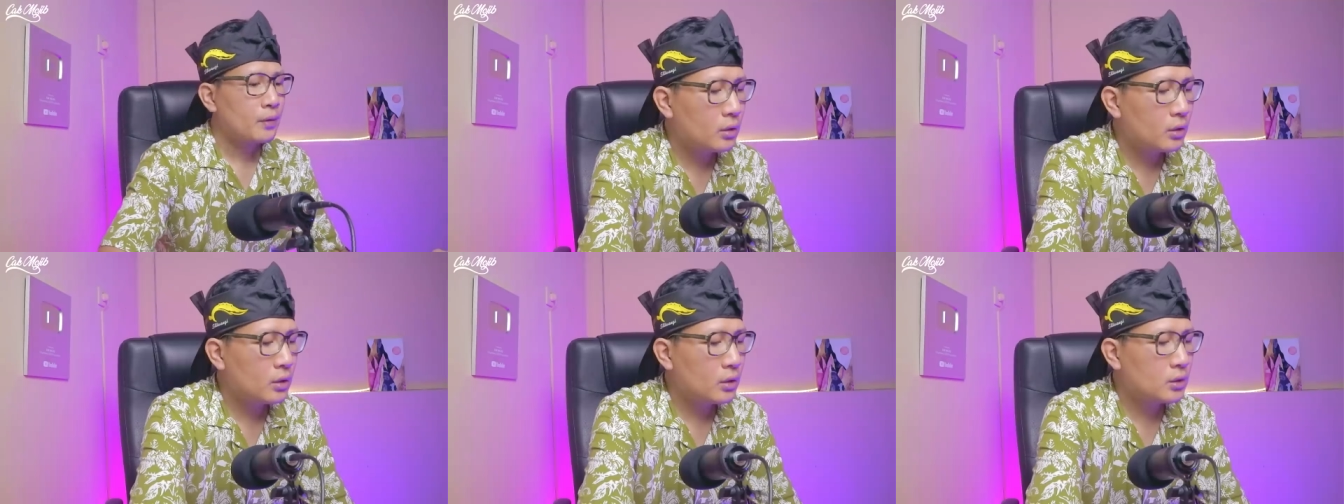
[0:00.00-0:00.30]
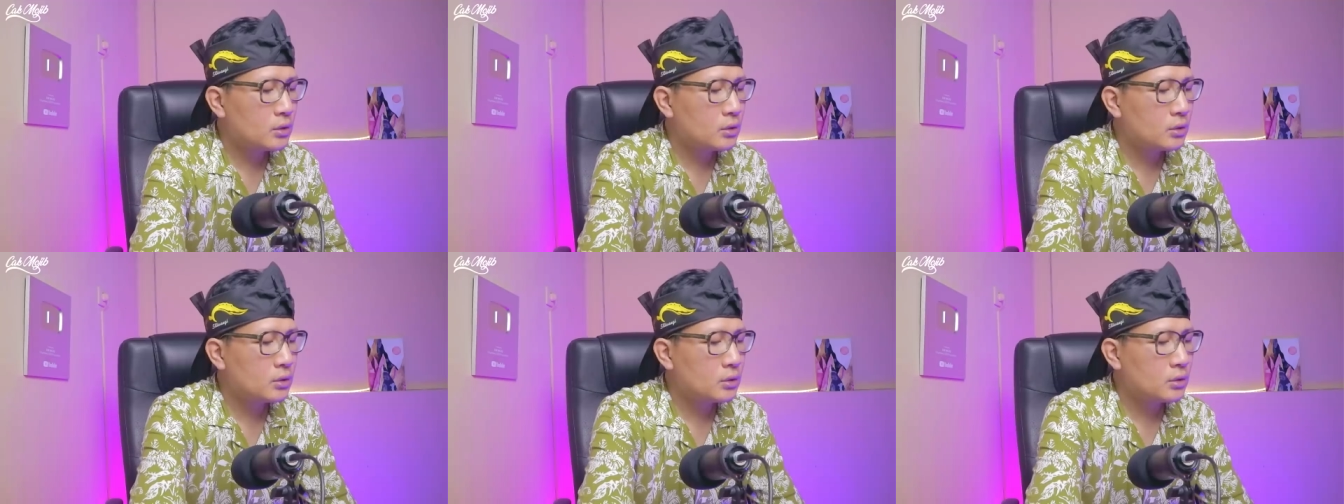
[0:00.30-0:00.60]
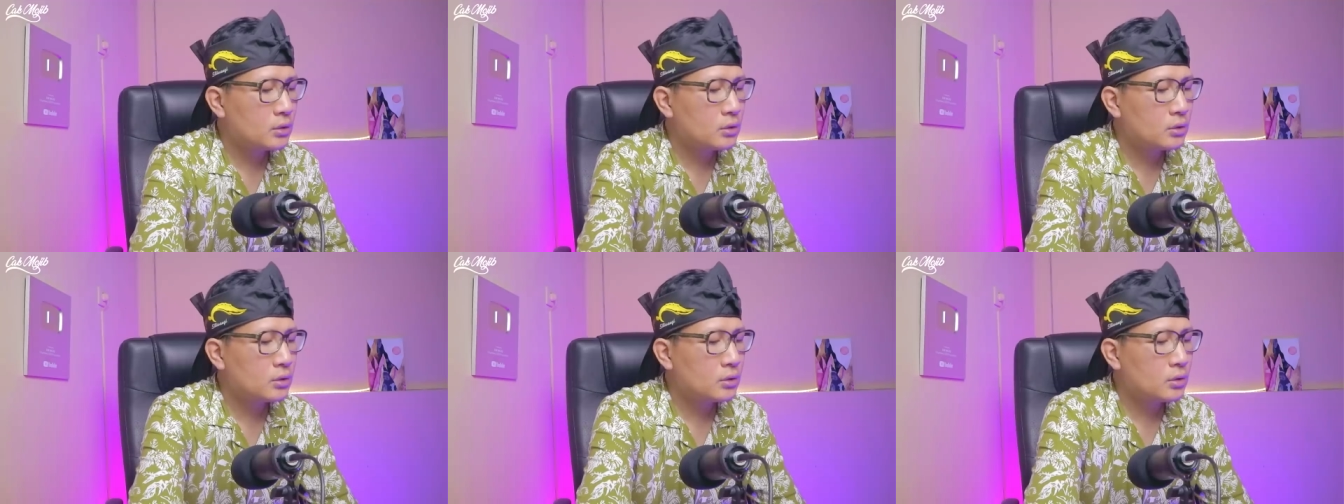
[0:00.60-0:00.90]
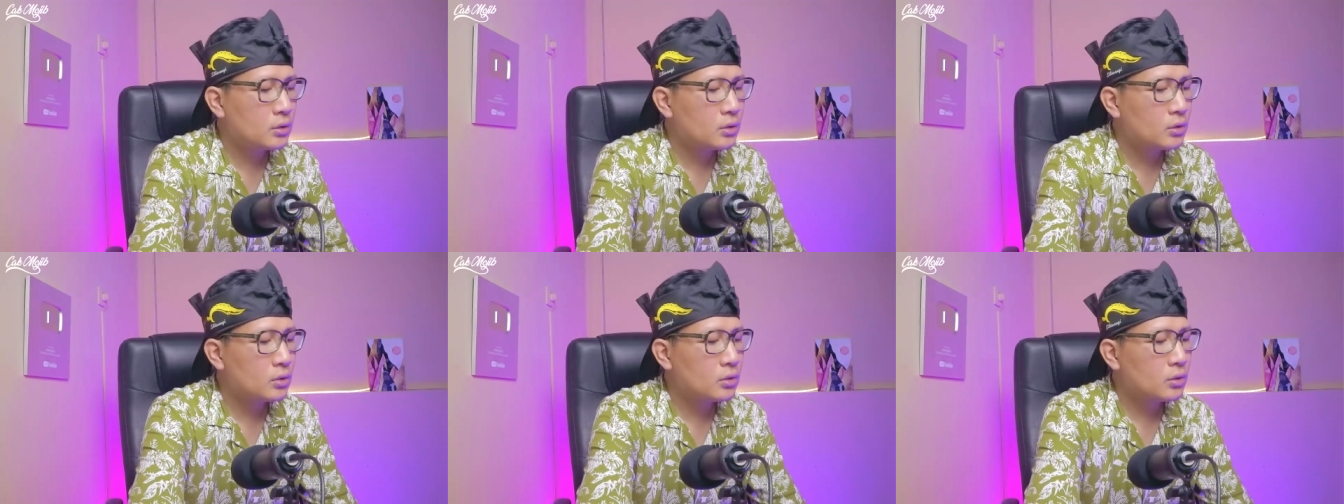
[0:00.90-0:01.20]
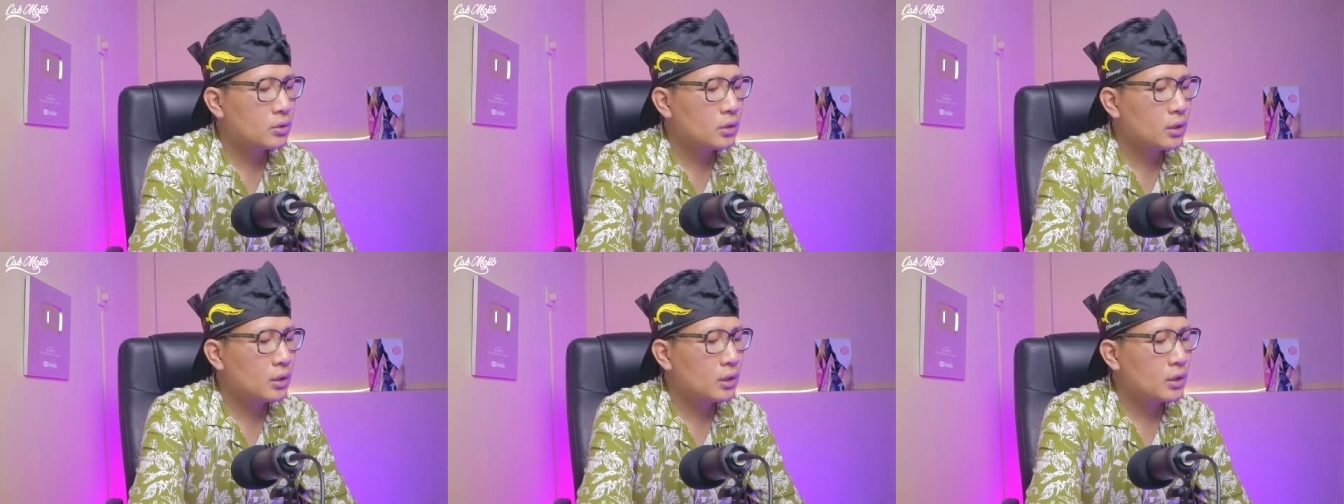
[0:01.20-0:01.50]

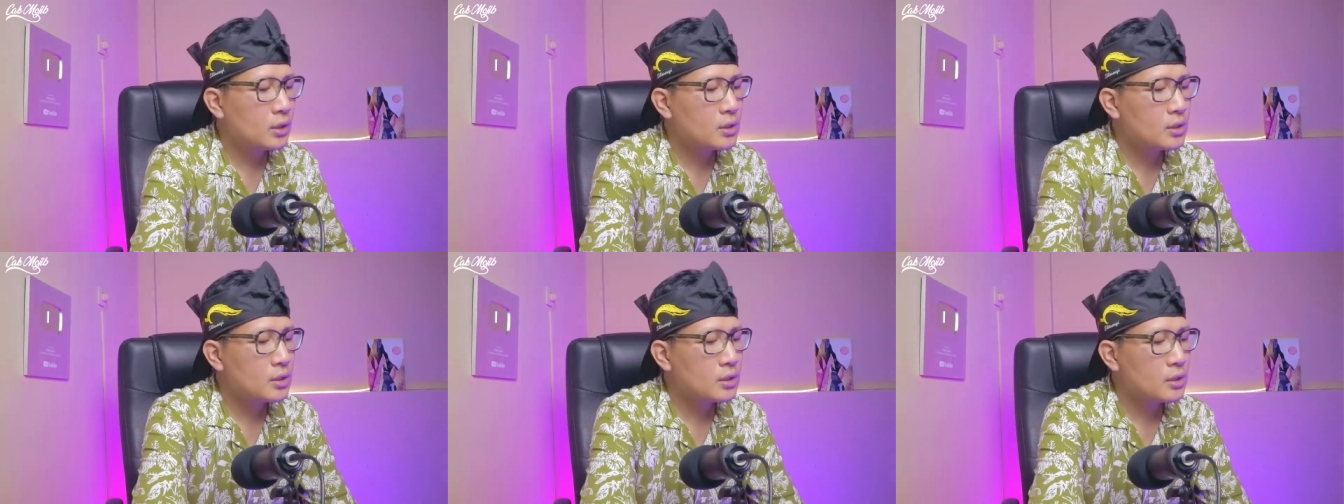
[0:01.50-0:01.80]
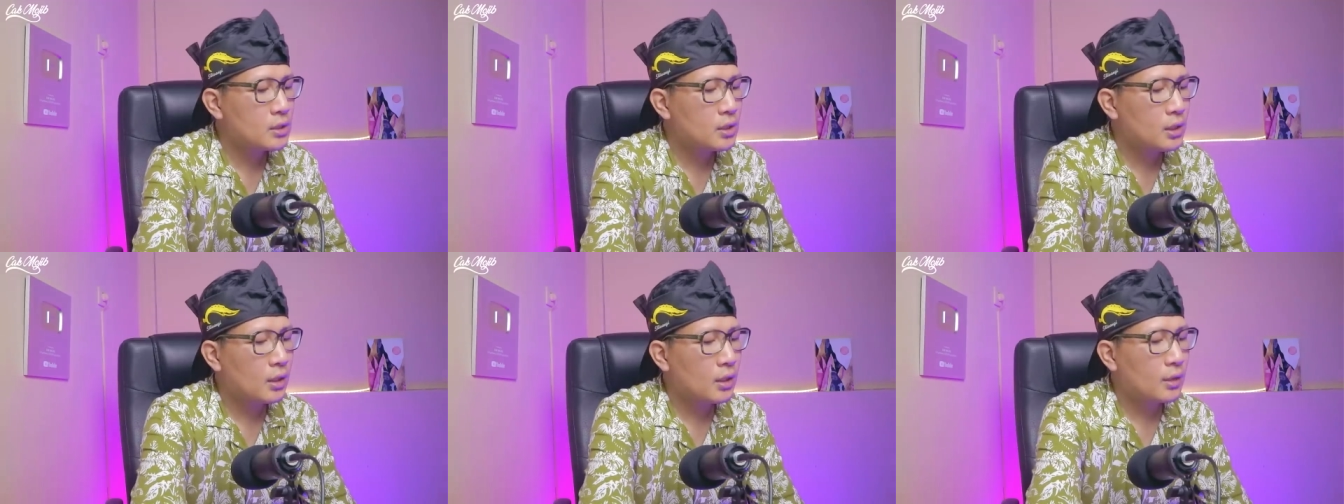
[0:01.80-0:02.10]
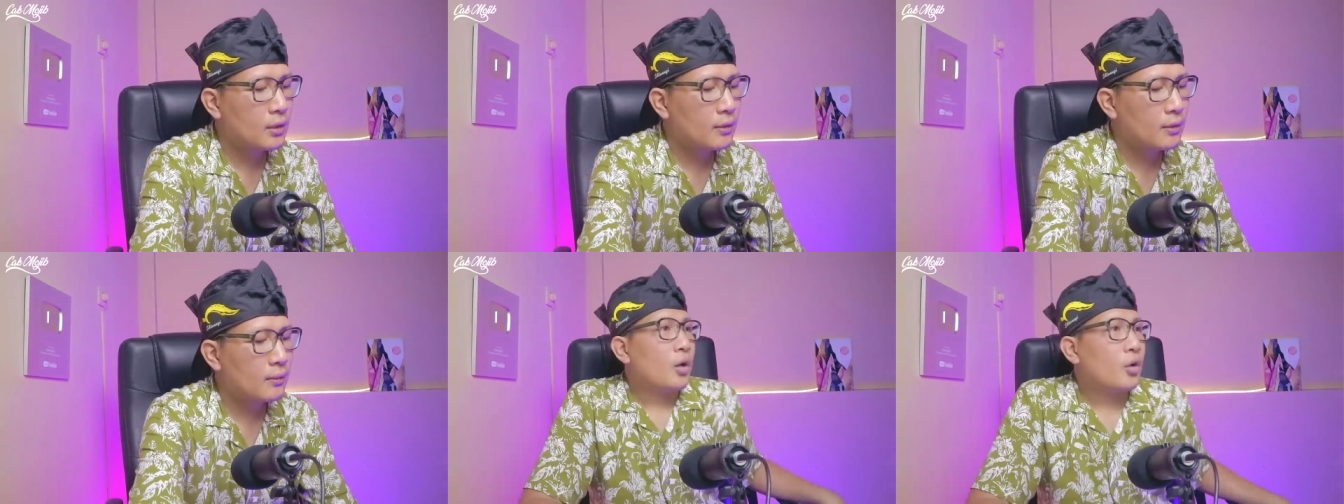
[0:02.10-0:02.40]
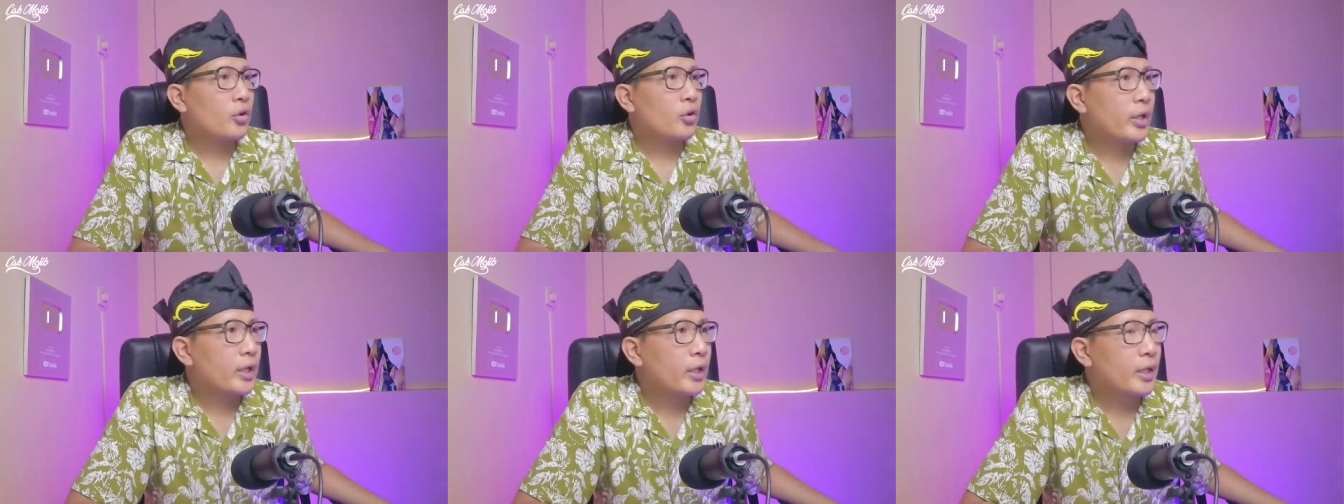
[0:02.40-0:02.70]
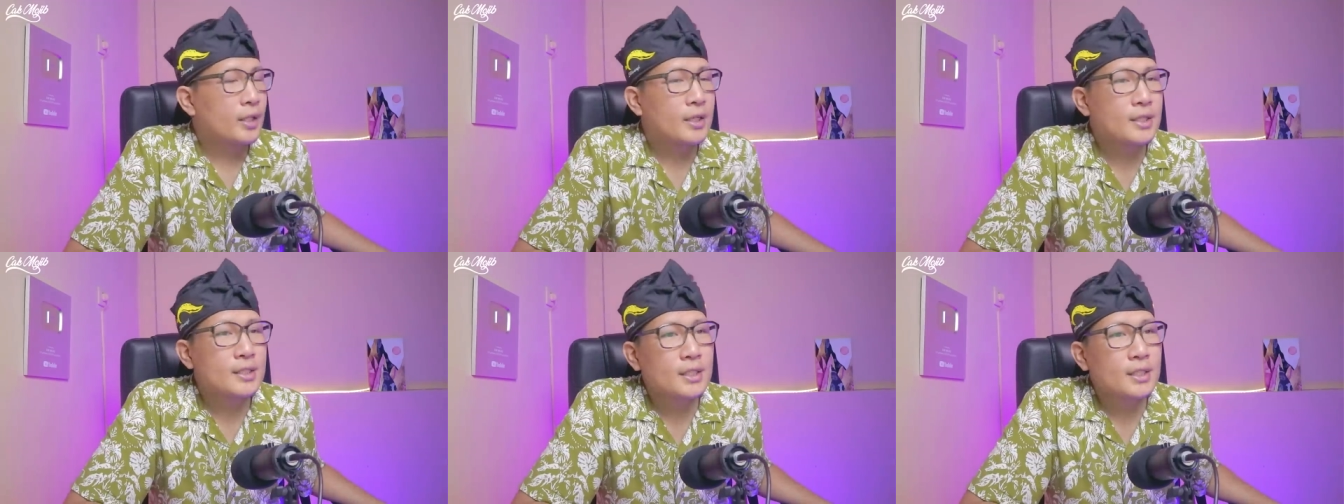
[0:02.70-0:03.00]
Indonesia. Oke,
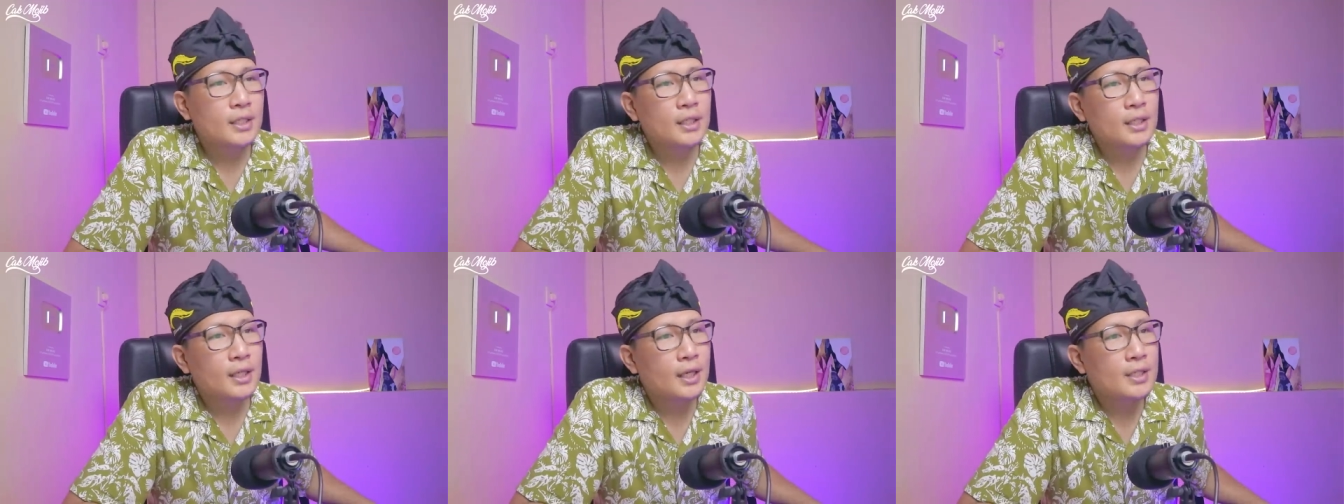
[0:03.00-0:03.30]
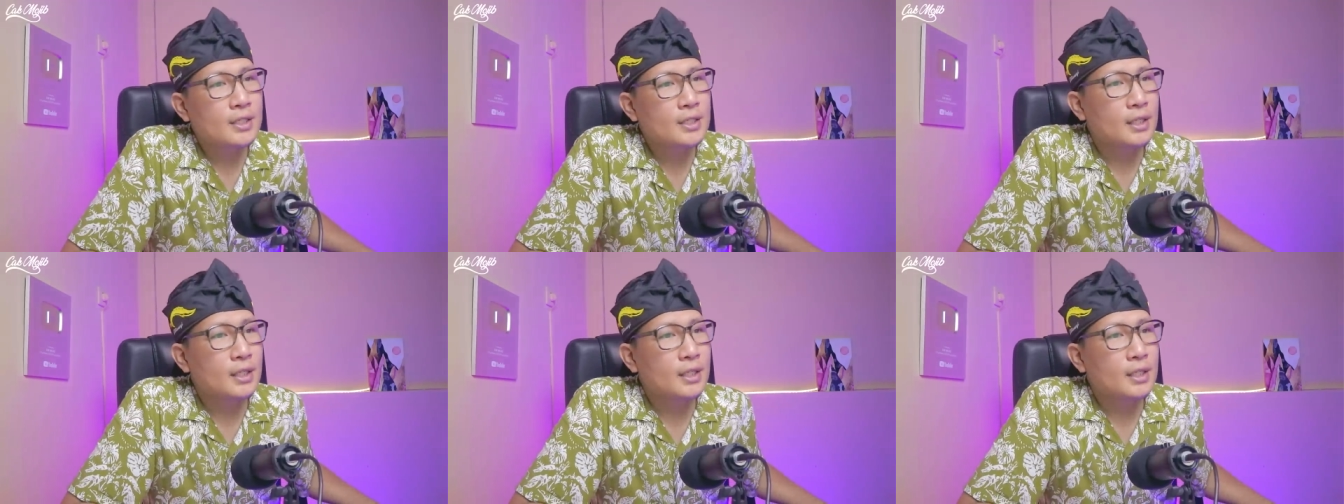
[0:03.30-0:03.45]
okay, di sini guys